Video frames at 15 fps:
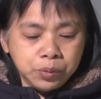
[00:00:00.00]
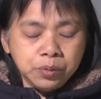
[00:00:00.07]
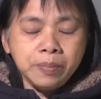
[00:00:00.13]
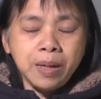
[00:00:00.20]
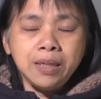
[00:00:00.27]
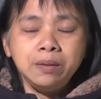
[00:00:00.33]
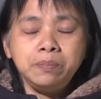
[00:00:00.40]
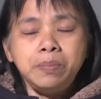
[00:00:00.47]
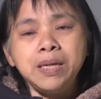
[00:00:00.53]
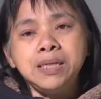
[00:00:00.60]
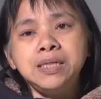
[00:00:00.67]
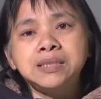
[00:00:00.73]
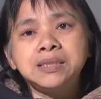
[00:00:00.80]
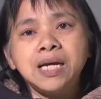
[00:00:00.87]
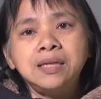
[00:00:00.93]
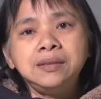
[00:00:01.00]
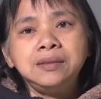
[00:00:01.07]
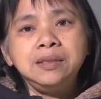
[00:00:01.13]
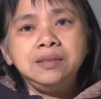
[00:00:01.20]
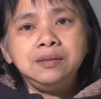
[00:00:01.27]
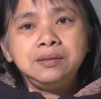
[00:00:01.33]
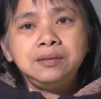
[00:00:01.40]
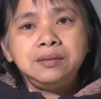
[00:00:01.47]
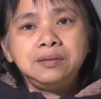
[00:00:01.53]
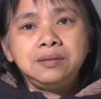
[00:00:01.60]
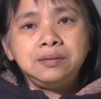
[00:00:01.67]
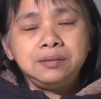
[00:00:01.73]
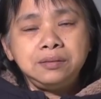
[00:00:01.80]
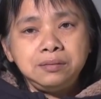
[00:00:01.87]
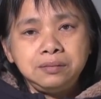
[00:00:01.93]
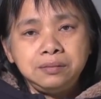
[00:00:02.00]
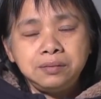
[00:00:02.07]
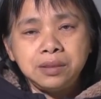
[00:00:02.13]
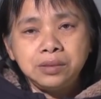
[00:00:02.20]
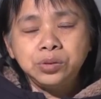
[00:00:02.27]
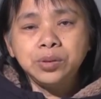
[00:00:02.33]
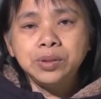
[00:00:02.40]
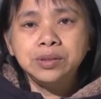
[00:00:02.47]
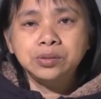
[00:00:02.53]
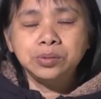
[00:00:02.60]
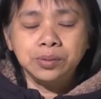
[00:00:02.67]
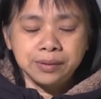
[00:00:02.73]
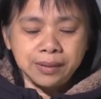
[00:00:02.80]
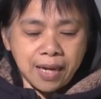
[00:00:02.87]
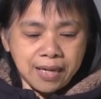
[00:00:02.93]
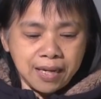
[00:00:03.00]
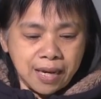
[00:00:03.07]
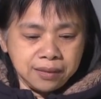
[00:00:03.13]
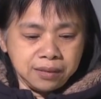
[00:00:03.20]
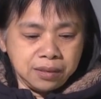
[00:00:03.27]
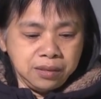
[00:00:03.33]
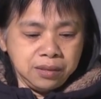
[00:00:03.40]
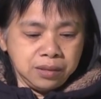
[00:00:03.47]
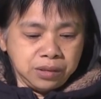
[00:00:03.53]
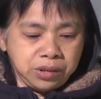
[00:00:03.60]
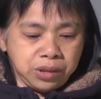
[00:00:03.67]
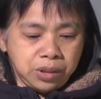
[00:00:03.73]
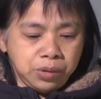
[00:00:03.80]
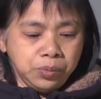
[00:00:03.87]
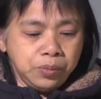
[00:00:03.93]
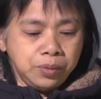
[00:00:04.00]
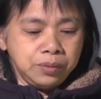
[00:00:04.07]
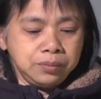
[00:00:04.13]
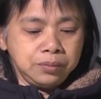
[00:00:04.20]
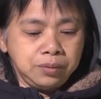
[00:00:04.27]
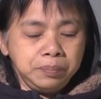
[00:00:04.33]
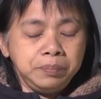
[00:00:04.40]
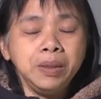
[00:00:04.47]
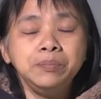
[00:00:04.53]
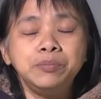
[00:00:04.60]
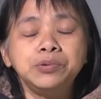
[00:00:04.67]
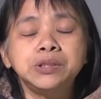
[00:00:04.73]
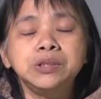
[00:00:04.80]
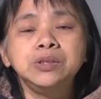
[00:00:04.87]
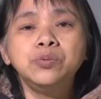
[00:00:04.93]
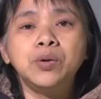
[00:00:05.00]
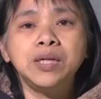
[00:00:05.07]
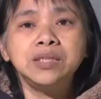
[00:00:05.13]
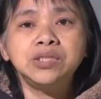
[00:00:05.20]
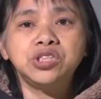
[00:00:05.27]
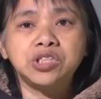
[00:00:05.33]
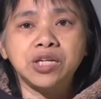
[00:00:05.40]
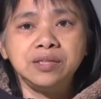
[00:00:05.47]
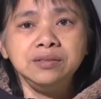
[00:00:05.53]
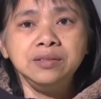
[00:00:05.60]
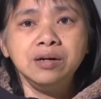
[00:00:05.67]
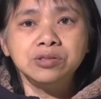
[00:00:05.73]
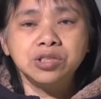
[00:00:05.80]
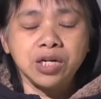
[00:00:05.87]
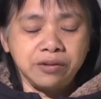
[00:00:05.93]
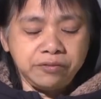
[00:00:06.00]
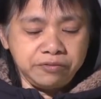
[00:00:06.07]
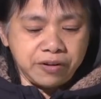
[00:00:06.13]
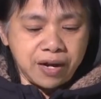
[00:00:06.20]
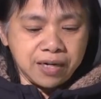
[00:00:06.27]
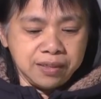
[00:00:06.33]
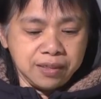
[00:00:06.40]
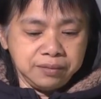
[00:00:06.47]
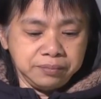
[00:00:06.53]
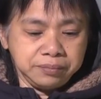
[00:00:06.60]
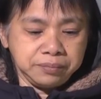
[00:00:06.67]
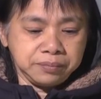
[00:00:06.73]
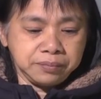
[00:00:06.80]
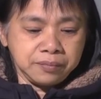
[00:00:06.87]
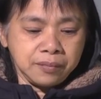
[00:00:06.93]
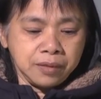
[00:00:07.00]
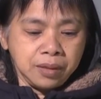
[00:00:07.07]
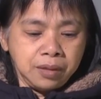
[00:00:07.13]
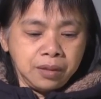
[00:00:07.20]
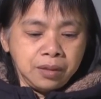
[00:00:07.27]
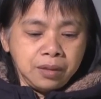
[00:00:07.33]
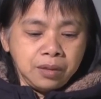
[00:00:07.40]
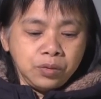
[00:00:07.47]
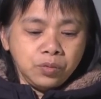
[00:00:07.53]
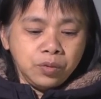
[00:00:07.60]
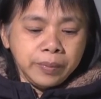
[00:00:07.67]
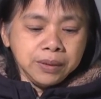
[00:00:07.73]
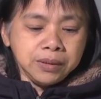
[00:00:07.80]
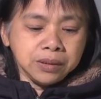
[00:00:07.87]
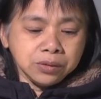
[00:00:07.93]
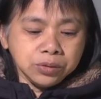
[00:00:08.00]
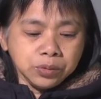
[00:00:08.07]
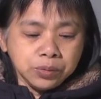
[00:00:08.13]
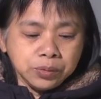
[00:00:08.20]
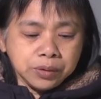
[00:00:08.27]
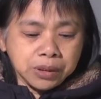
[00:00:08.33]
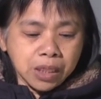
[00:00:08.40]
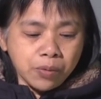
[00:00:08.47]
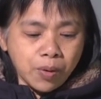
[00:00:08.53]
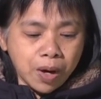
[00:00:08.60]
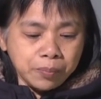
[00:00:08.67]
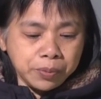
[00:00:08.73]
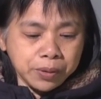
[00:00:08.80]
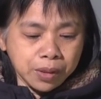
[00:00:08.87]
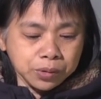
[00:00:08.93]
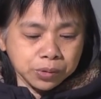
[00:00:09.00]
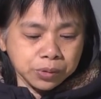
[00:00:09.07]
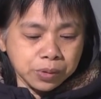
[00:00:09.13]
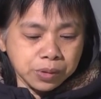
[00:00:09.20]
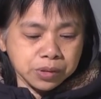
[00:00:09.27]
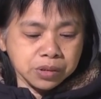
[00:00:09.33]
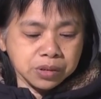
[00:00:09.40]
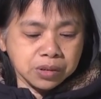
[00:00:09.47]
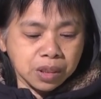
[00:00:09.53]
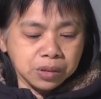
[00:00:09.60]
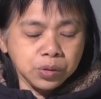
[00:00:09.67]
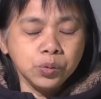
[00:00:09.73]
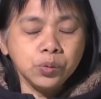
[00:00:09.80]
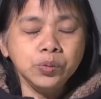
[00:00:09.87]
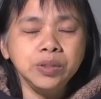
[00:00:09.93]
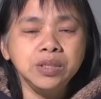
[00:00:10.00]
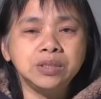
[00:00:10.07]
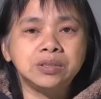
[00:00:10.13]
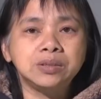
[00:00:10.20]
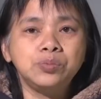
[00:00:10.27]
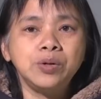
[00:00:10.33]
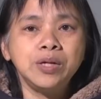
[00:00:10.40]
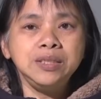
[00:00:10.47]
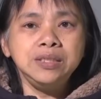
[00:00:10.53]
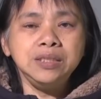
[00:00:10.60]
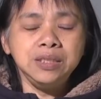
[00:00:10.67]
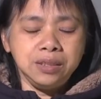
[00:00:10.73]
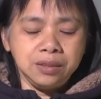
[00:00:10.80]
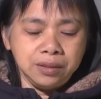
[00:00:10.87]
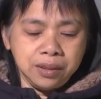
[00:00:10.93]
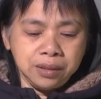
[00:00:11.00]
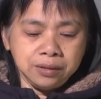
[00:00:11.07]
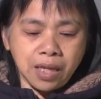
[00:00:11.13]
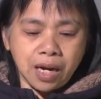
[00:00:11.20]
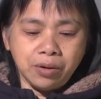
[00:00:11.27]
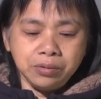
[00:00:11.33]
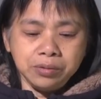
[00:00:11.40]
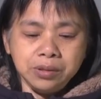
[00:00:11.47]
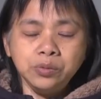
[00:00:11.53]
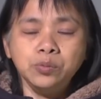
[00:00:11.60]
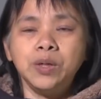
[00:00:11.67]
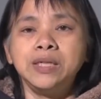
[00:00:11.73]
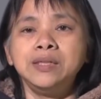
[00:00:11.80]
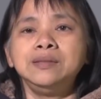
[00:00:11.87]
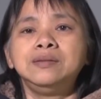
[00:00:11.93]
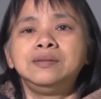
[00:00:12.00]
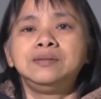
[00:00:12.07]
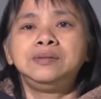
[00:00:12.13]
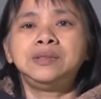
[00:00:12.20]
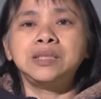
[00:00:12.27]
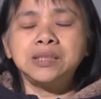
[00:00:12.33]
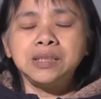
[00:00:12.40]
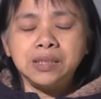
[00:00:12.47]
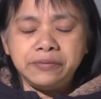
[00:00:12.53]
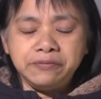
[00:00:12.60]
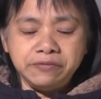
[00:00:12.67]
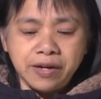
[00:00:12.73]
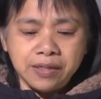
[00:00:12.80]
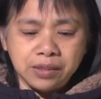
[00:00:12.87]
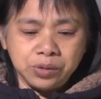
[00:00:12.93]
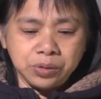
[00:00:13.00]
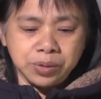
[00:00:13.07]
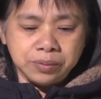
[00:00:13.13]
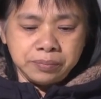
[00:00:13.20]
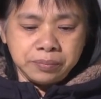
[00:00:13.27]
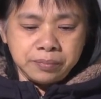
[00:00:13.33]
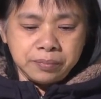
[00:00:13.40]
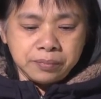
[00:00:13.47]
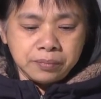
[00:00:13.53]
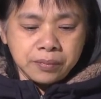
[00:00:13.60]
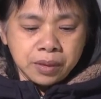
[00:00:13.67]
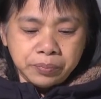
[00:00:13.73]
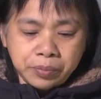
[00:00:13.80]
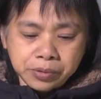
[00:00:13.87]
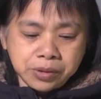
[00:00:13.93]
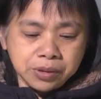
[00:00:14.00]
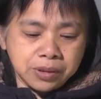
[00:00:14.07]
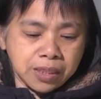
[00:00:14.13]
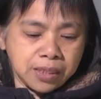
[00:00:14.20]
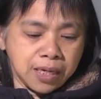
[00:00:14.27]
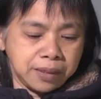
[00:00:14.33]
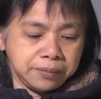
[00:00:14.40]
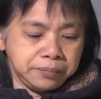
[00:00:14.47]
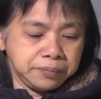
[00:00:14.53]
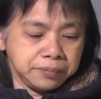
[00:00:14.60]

愚昧、背逆上帝的罪所带来的一个结果，并不是因为神要惩罚人。我们基督徒千万不要说是神故意使瘟疫临到，因为这些人犯的罪，不是这样。